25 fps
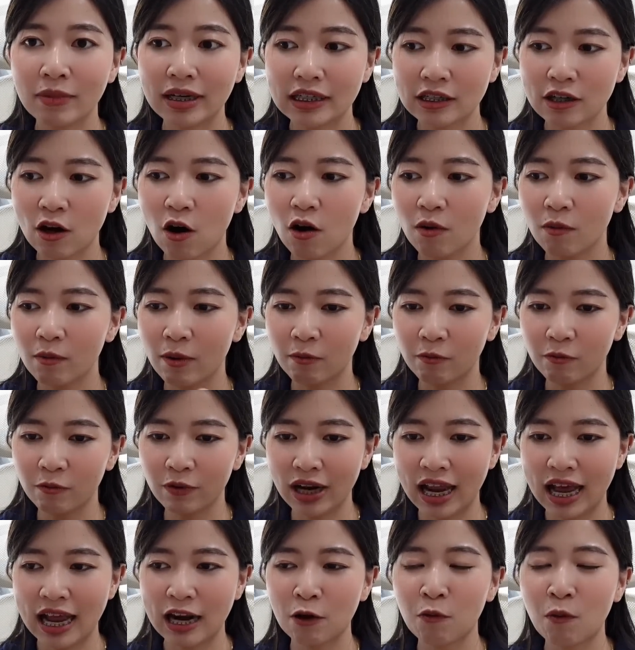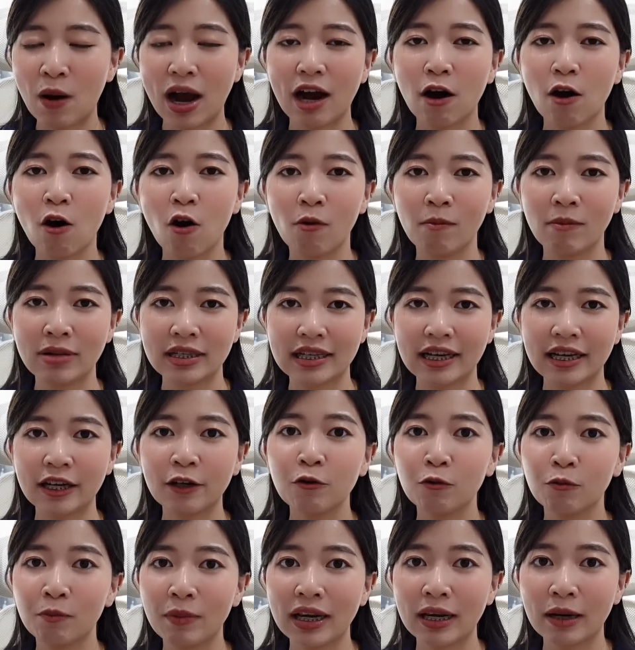มีช่องแบบเวลาระวังของมันจะได้
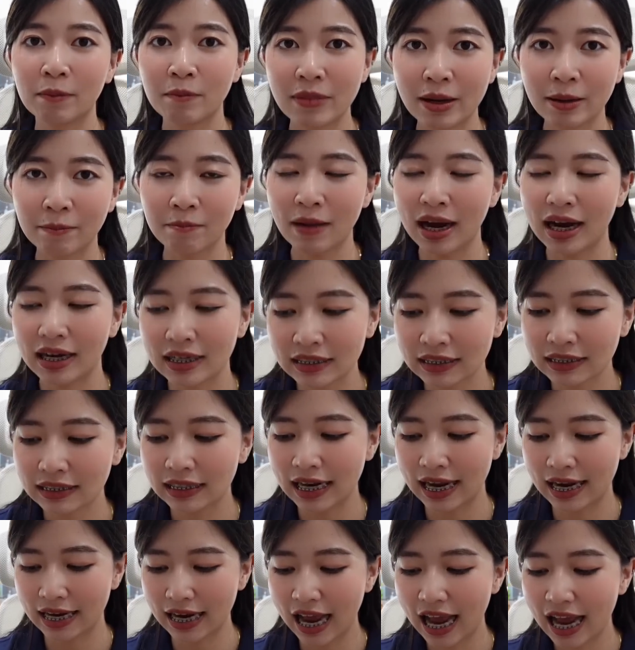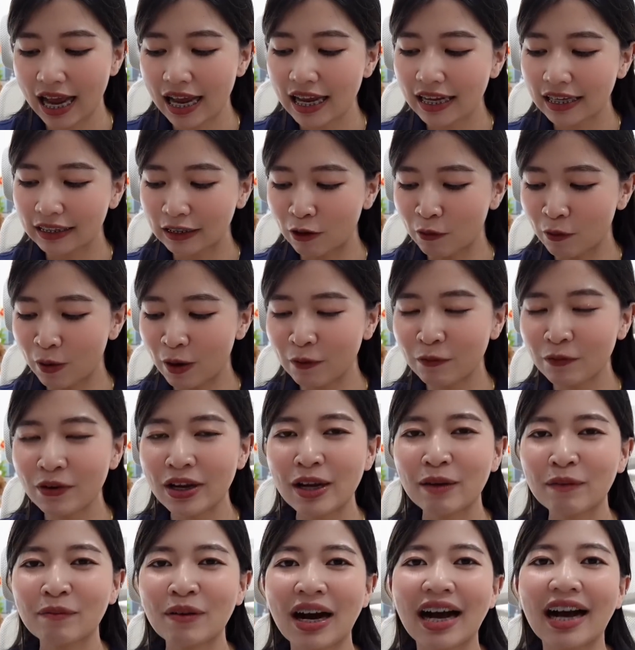ดูเป็นระเบียบมากขึ้นอะไรเงี้ยแต่ว่า
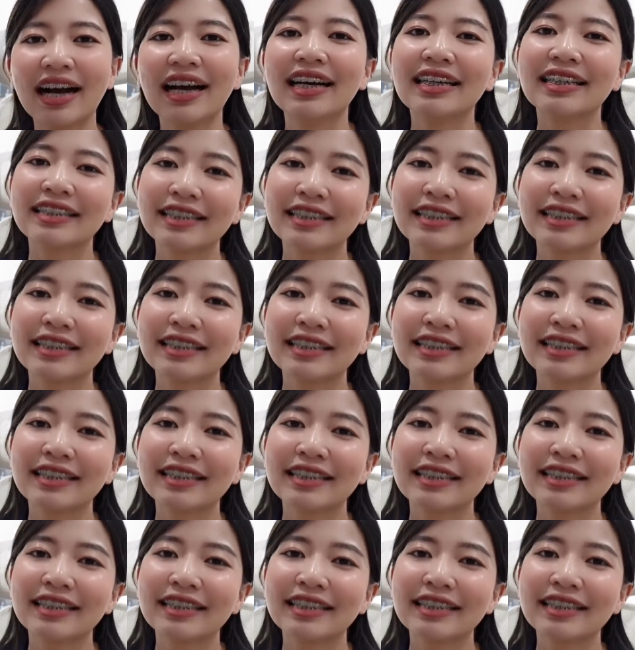ฟิล์มอ่ะ